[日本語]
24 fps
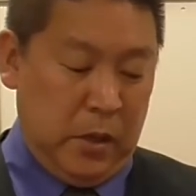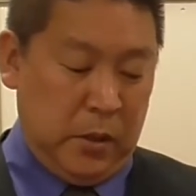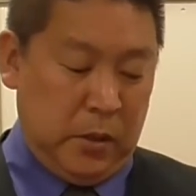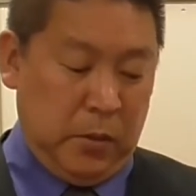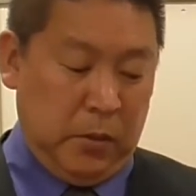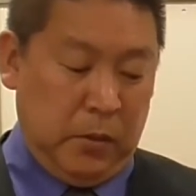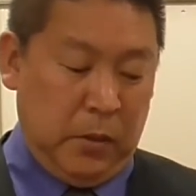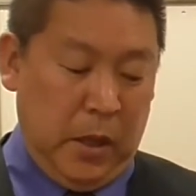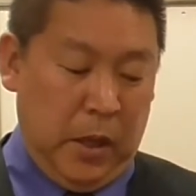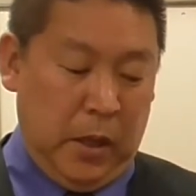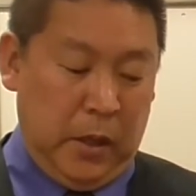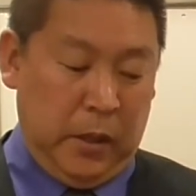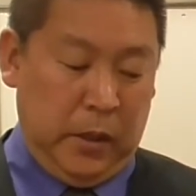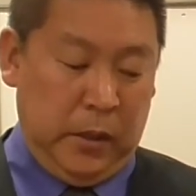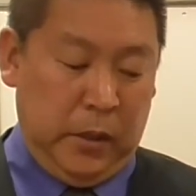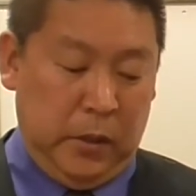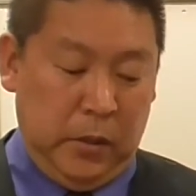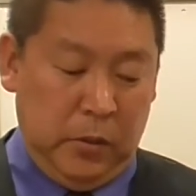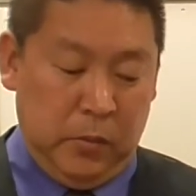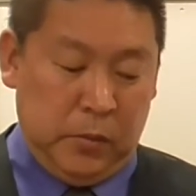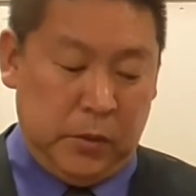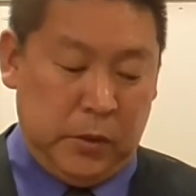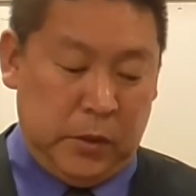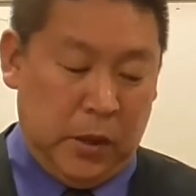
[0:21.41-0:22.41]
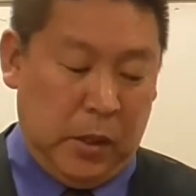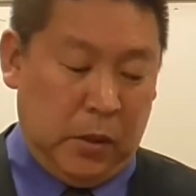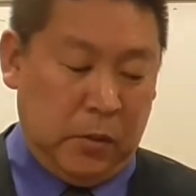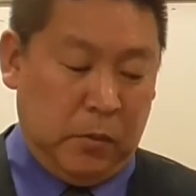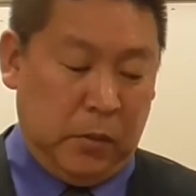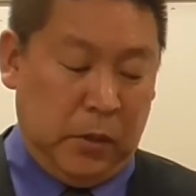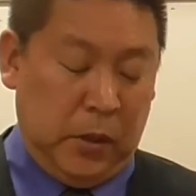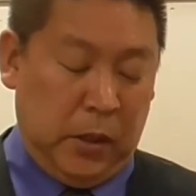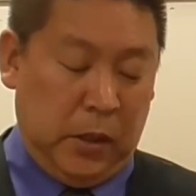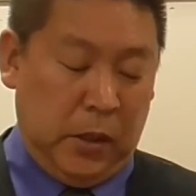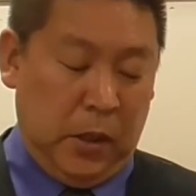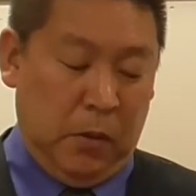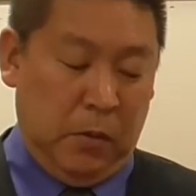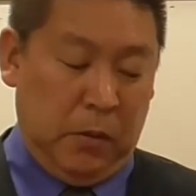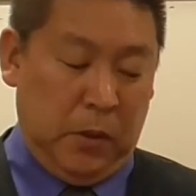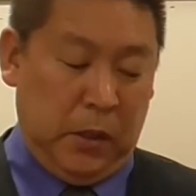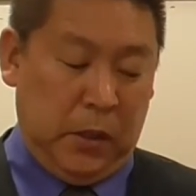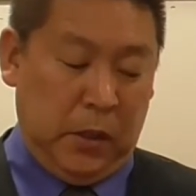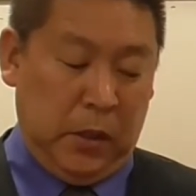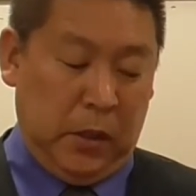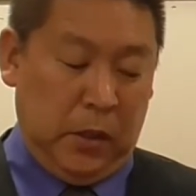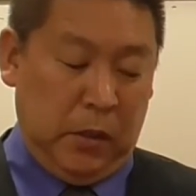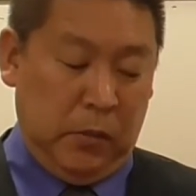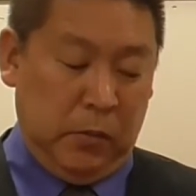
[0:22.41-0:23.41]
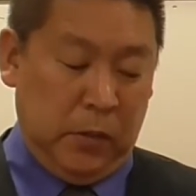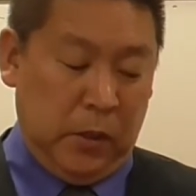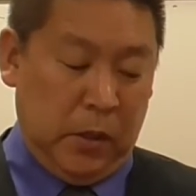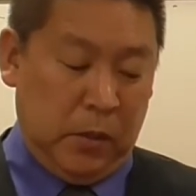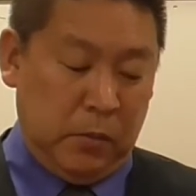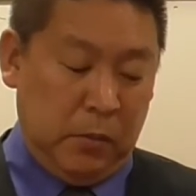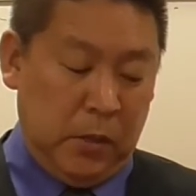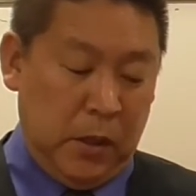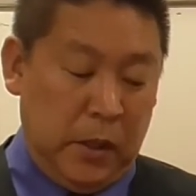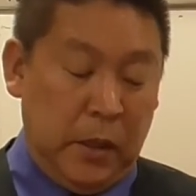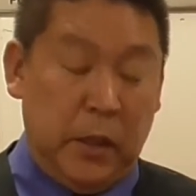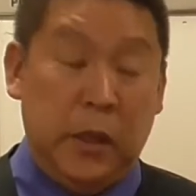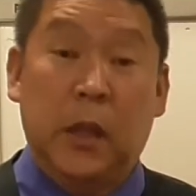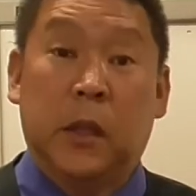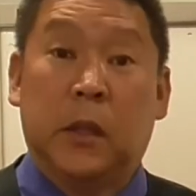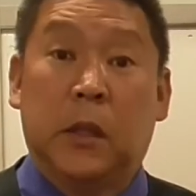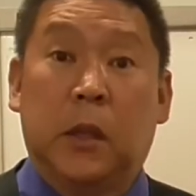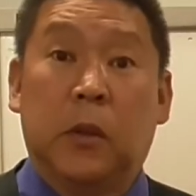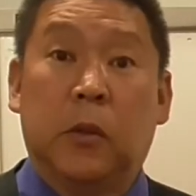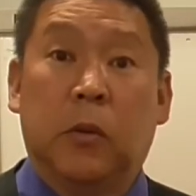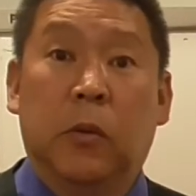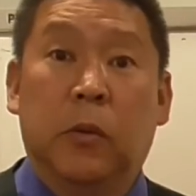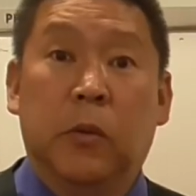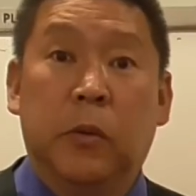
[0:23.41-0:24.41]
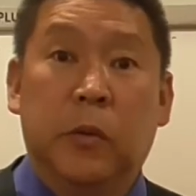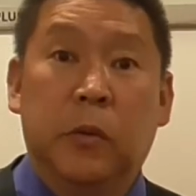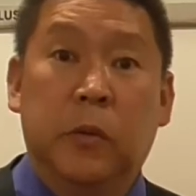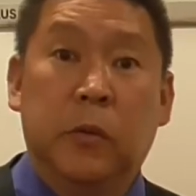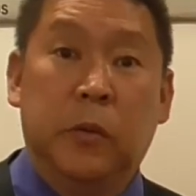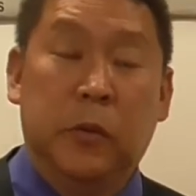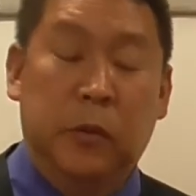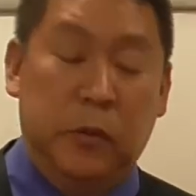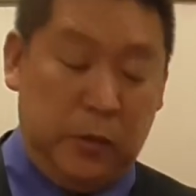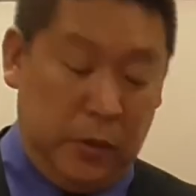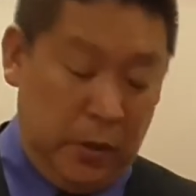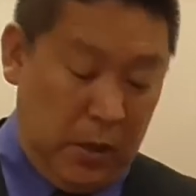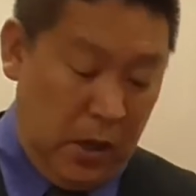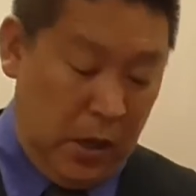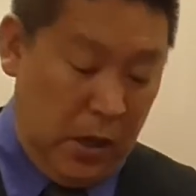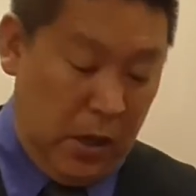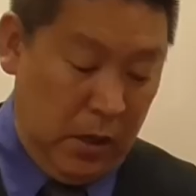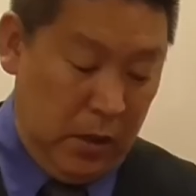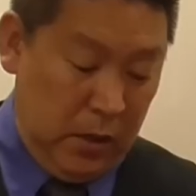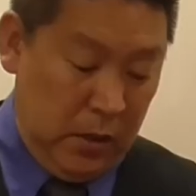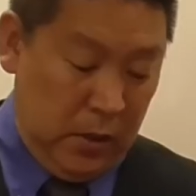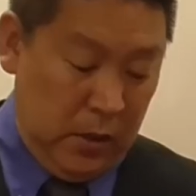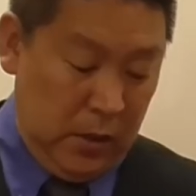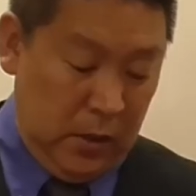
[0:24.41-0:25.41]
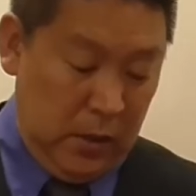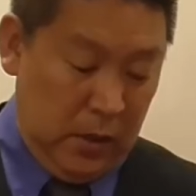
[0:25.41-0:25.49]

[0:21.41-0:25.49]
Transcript: 都内の自宅で倒れてお亡くなりになったというニュースが